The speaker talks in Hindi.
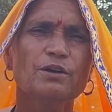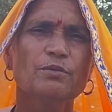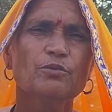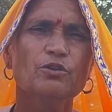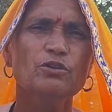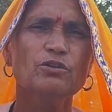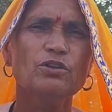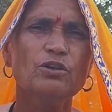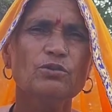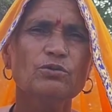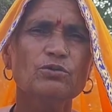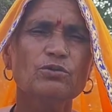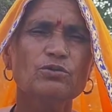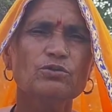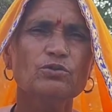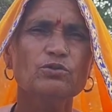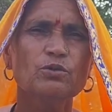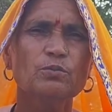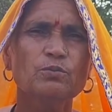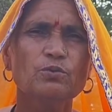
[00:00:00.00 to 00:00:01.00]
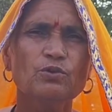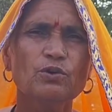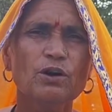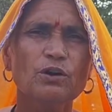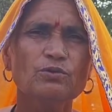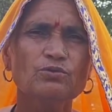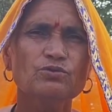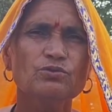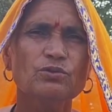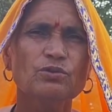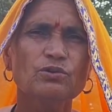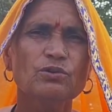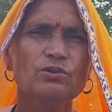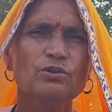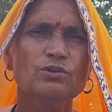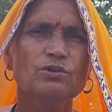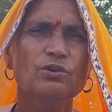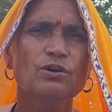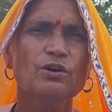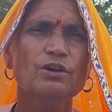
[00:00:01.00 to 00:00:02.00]
बोल तेरे कुर्तो तो पुराणो सो
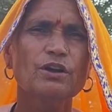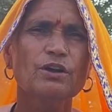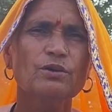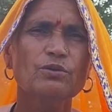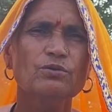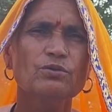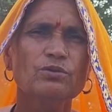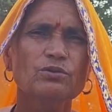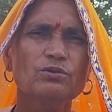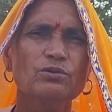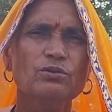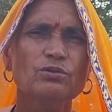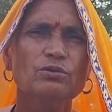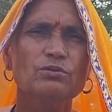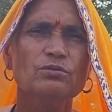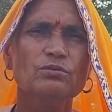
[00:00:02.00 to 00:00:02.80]
नयो कुर्तो